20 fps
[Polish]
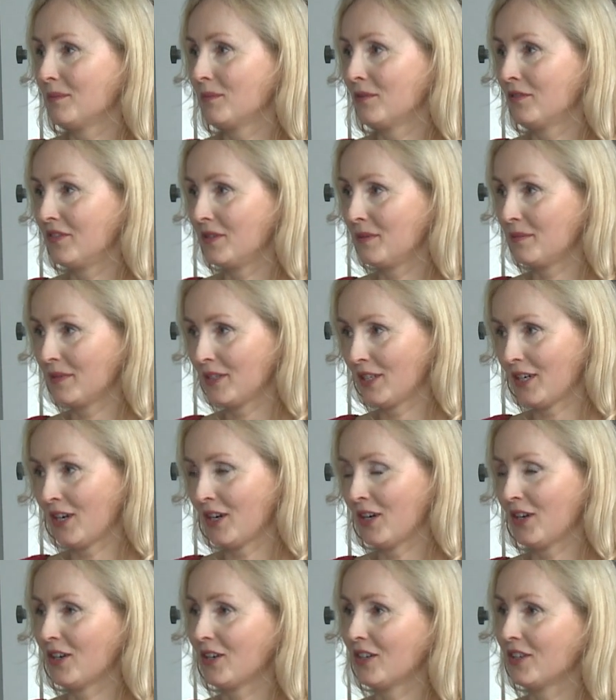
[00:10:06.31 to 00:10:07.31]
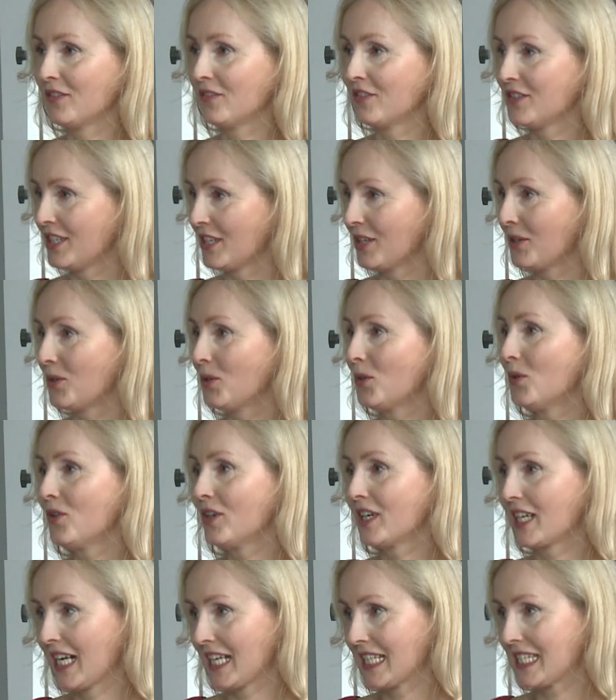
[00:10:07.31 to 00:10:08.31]
Mówimy o wdzięku,
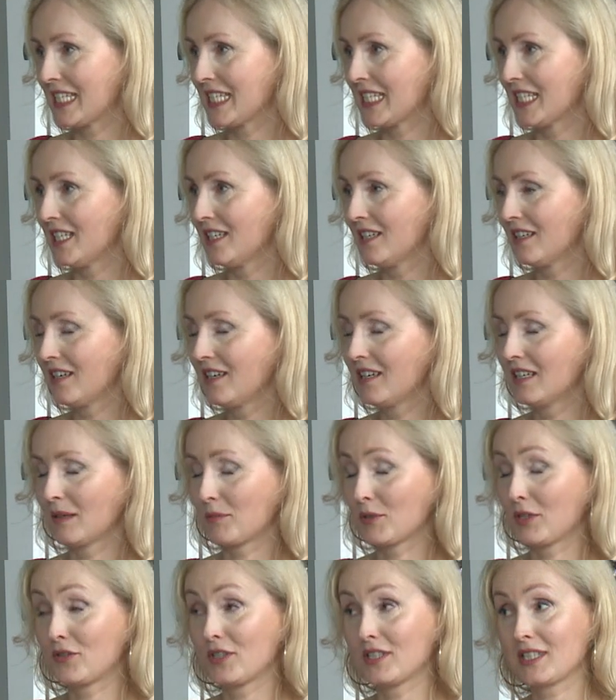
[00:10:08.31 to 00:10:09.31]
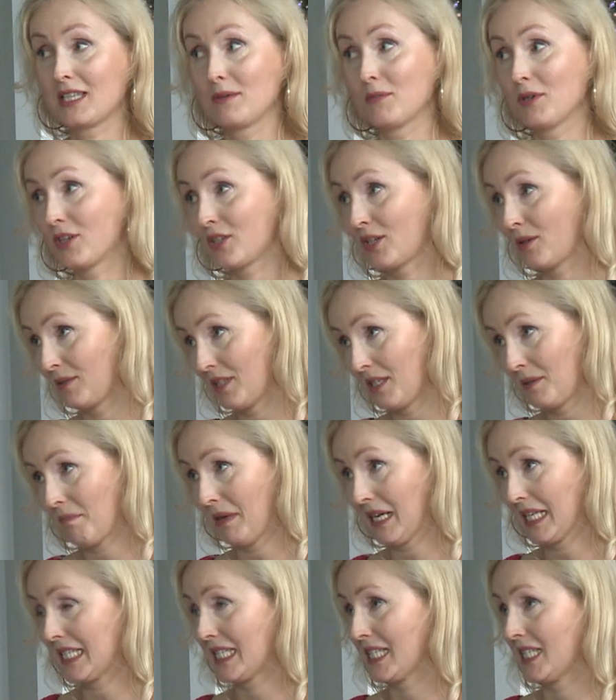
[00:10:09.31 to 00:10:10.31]
gracji, a przede wszystkim o ogromnej
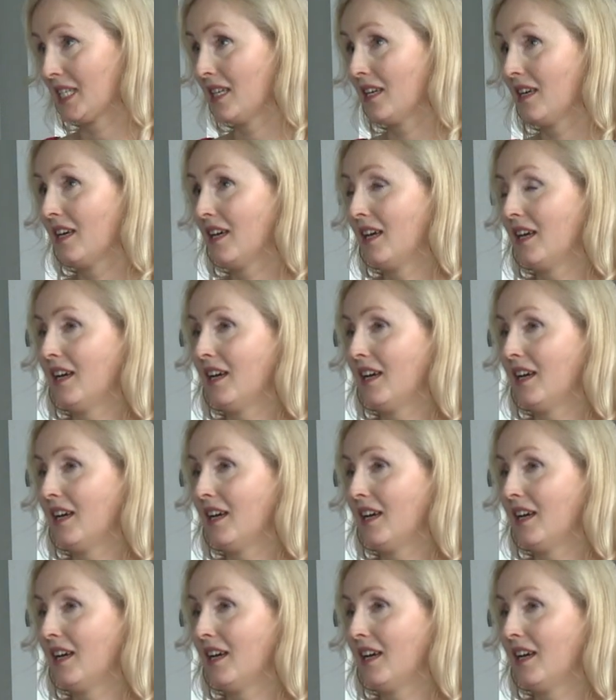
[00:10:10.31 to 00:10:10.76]
pasji.